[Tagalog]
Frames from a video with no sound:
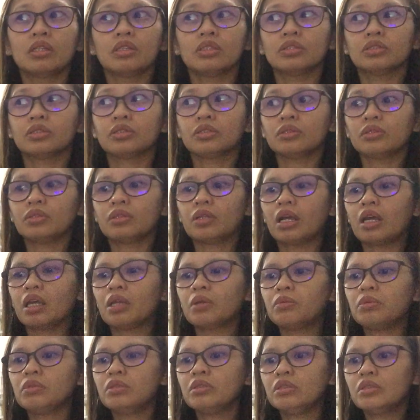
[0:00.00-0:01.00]
So, I
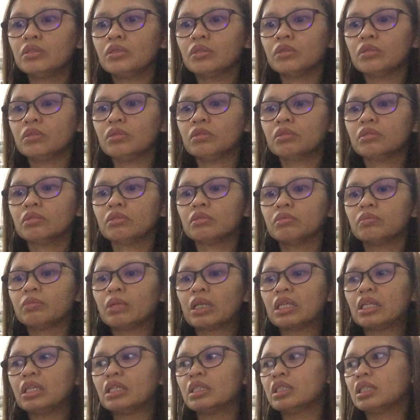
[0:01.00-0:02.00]
would know kung
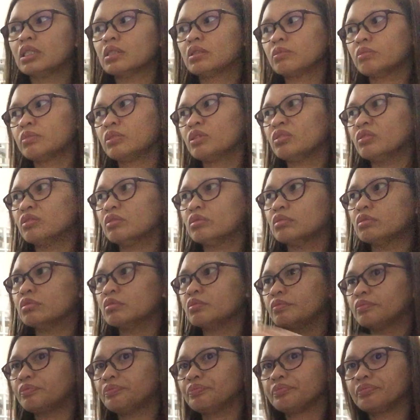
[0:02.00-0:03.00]
mainit yung